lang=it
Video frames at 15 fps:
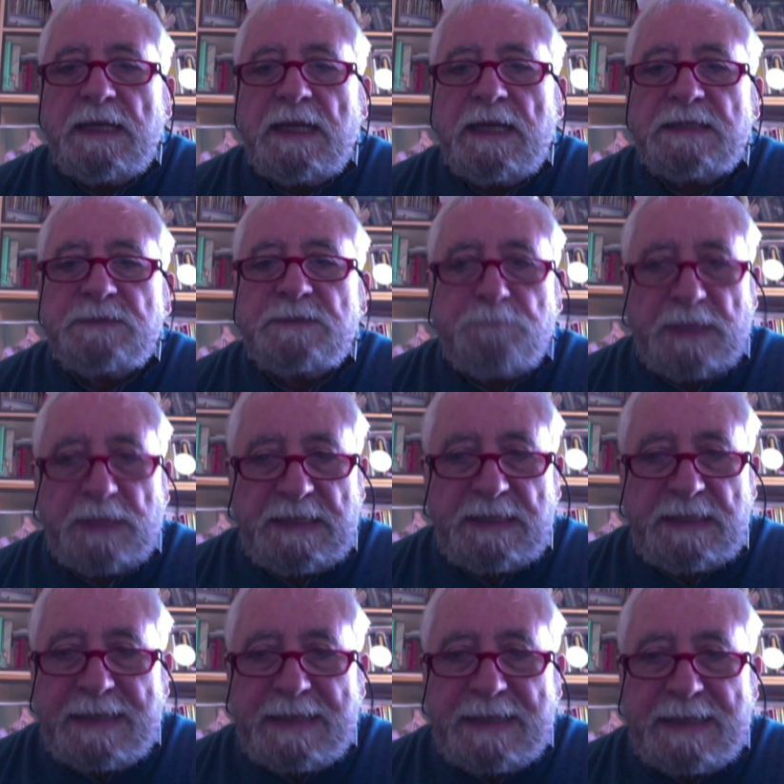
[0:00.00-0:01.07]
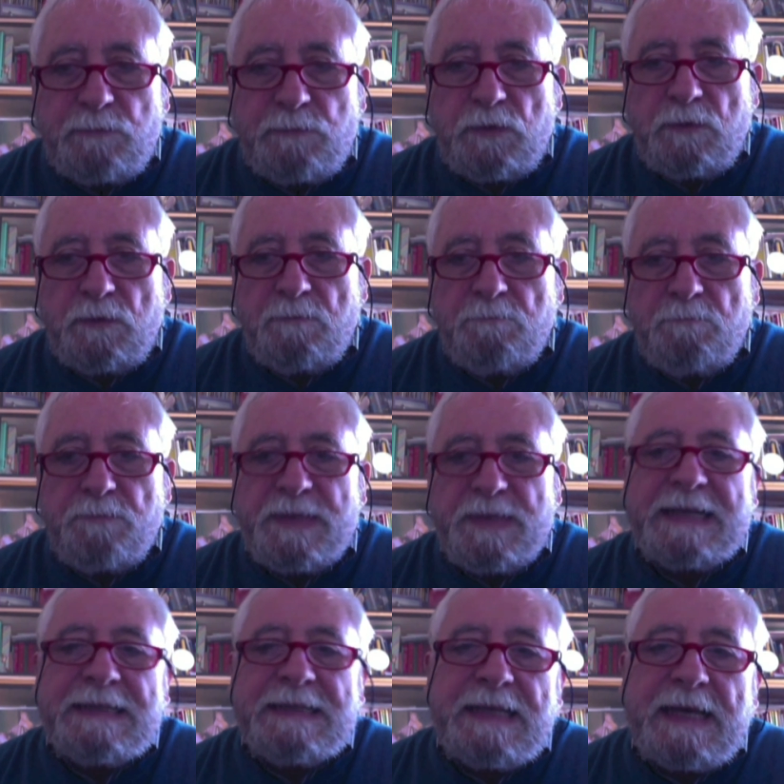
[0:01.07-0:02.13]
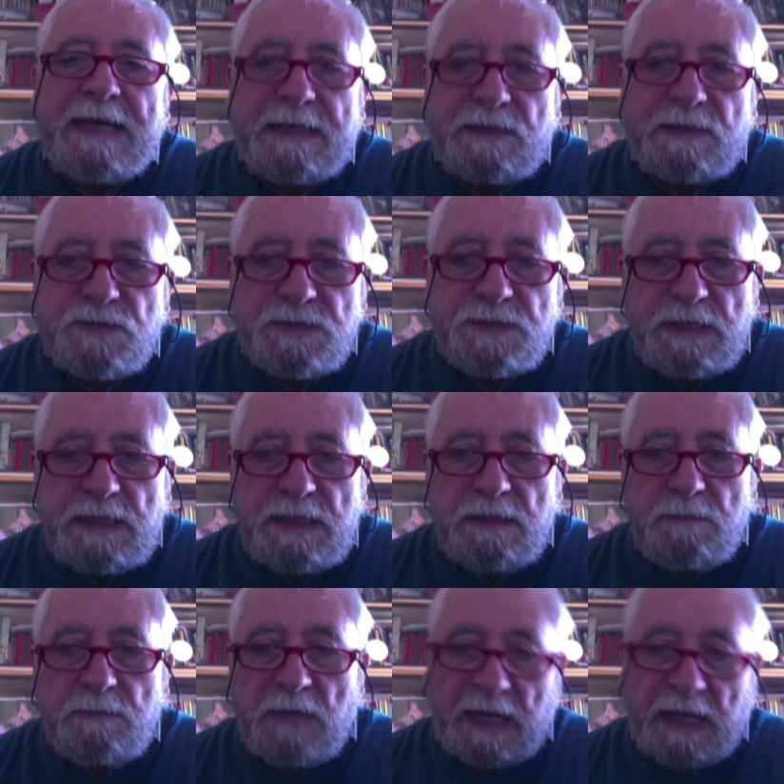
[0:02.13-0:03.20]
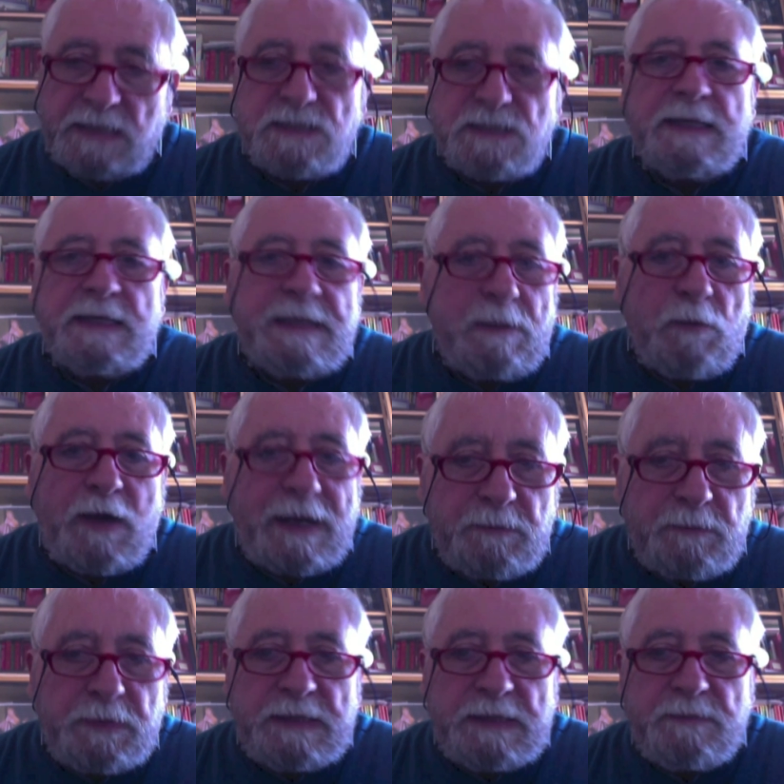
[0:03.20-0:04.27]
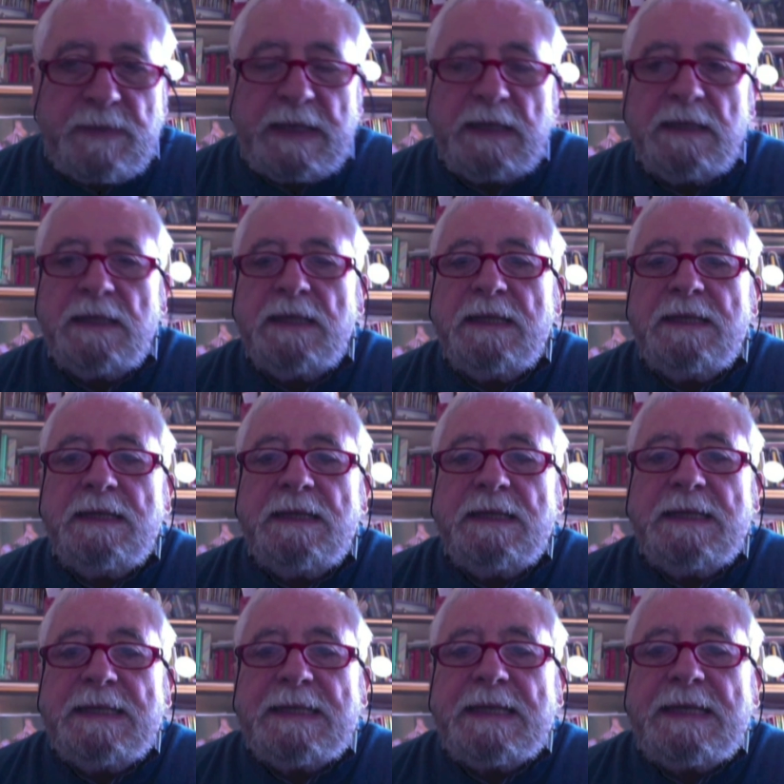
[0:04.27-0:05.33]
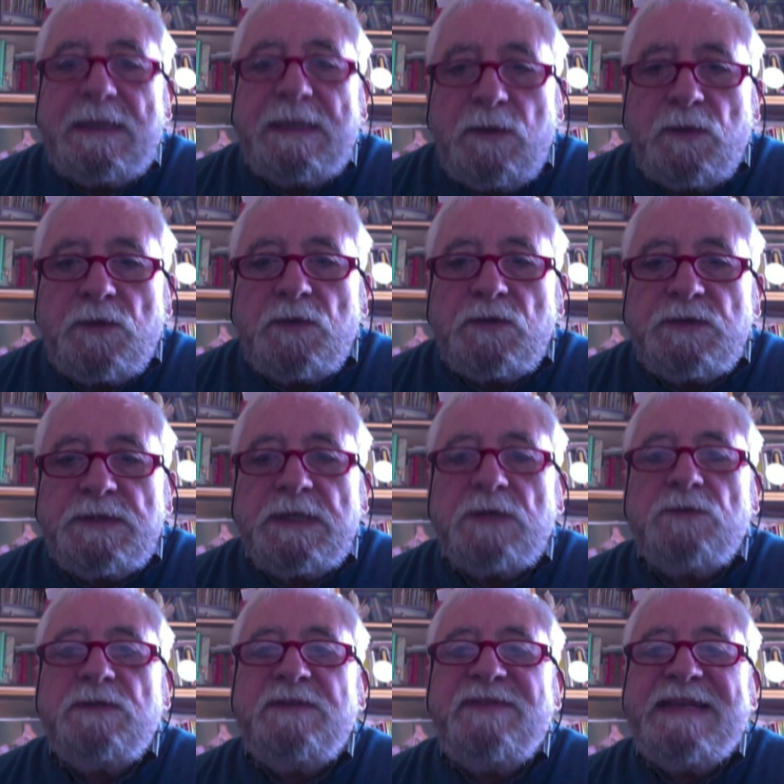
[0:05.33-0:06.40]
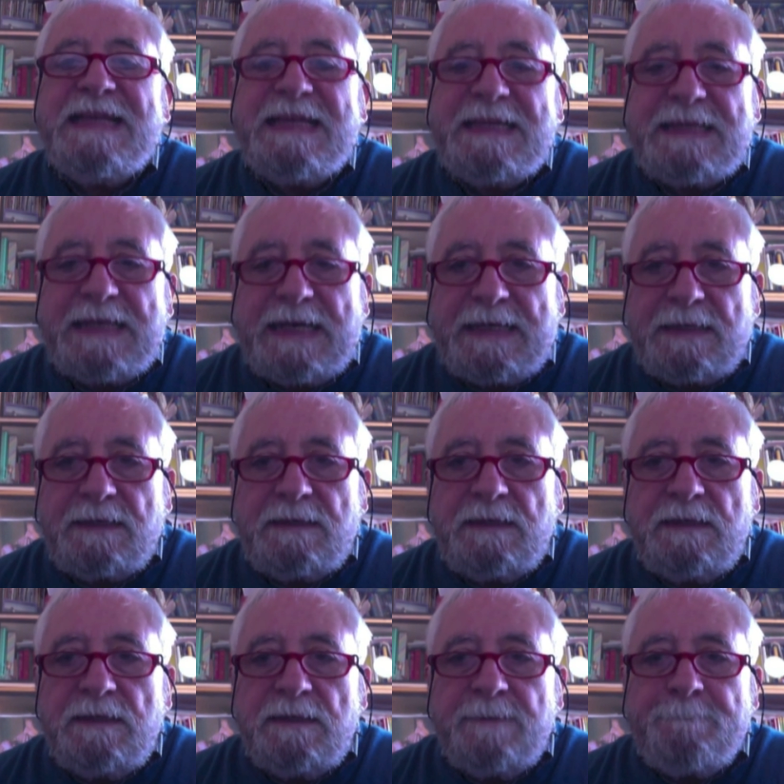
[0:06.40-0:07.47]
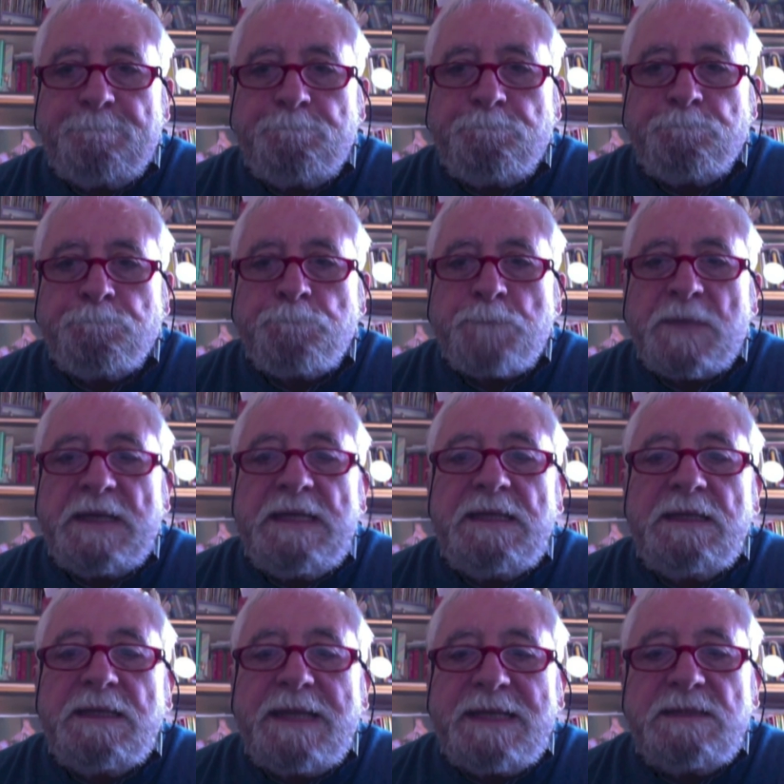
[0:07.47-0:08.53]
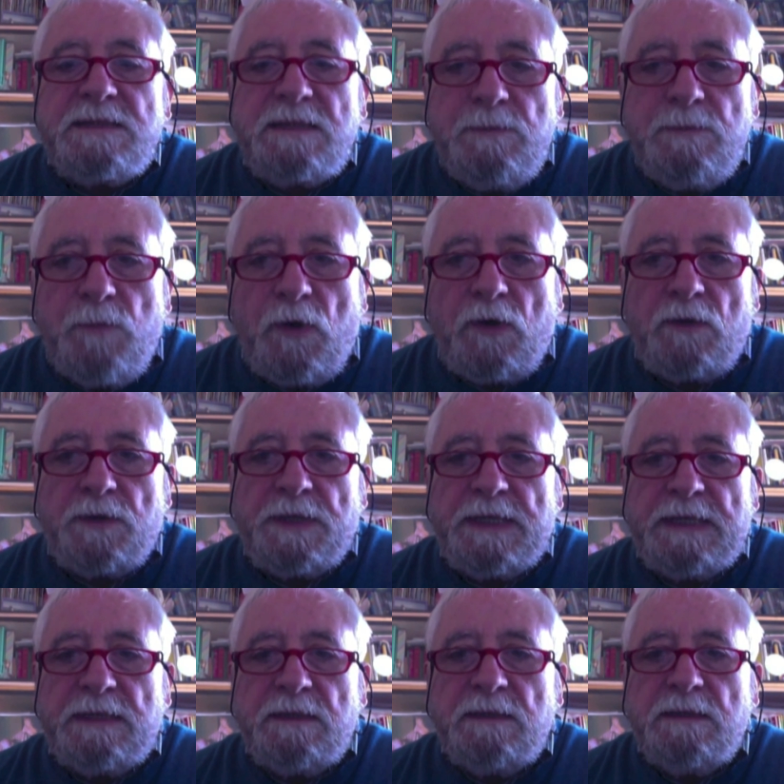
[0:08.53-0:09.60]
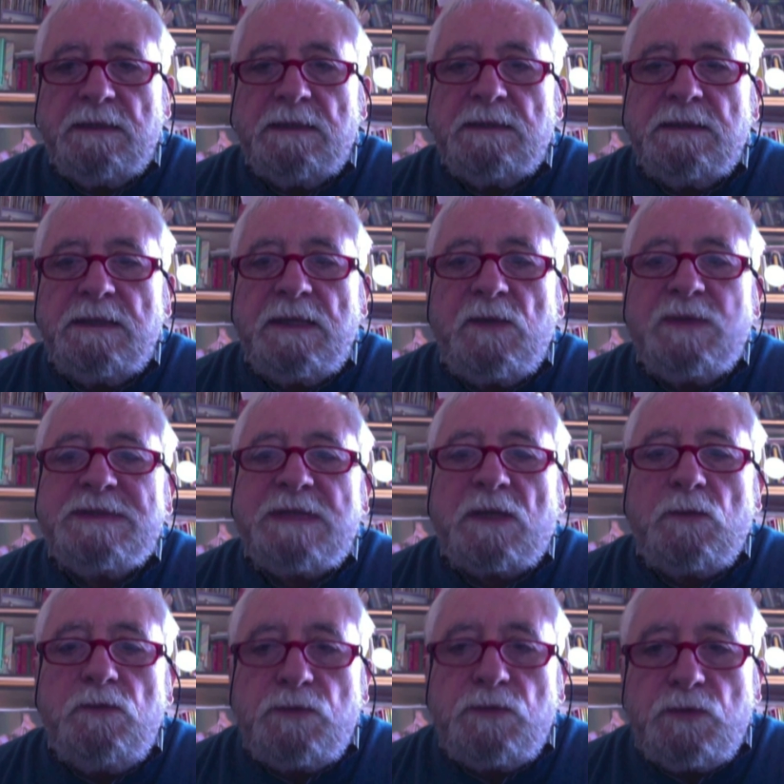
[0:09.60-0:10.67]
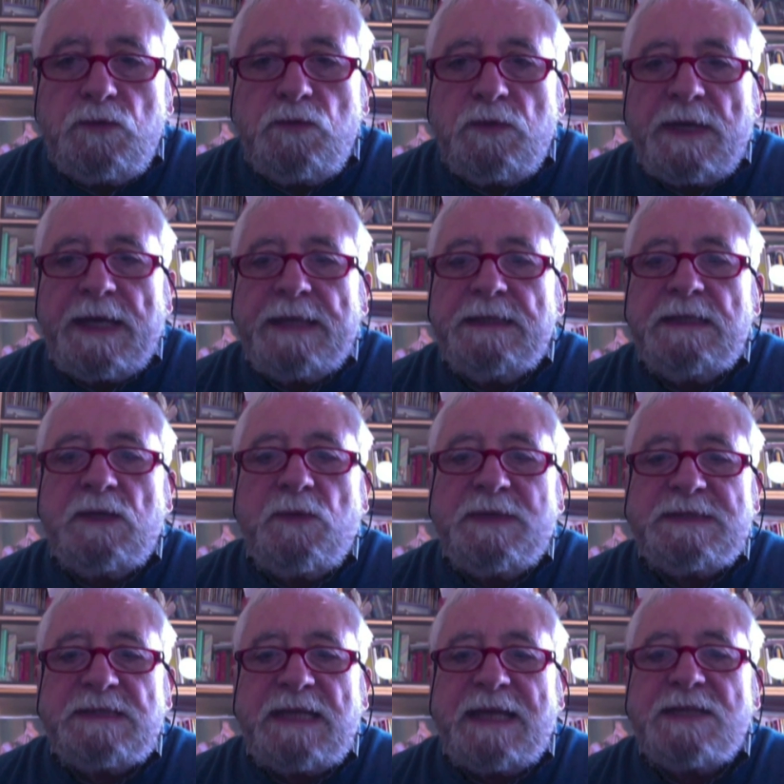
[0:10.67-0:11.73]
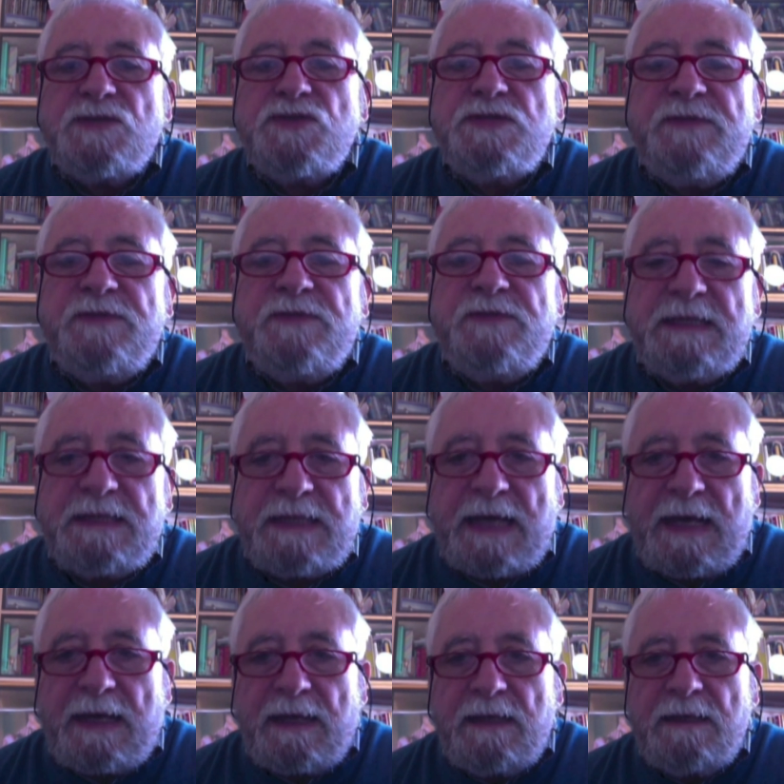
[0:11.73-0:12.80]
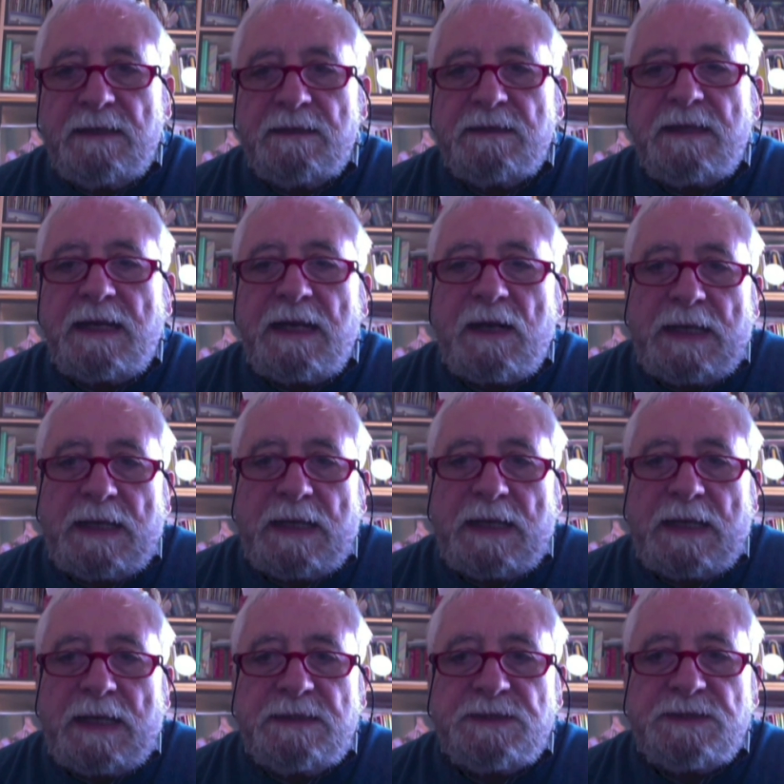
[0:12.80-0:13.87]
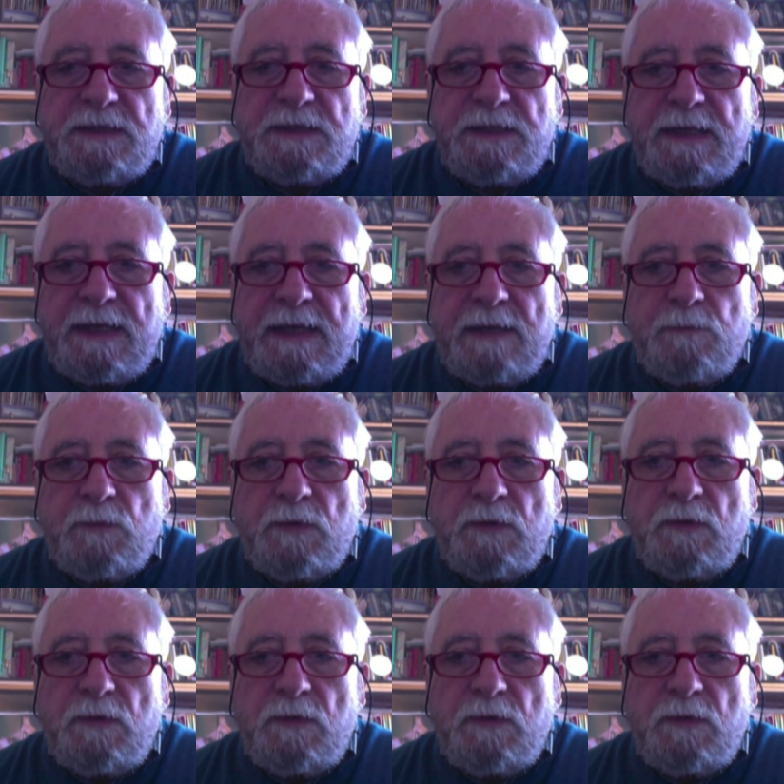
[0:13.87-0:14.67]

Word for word: aspettiamo per andarcene, magari ce ne andiamo anche prima, che loro siano diventati i testimoni di questa cultura e di questa civiltà dalla quale discendiamo.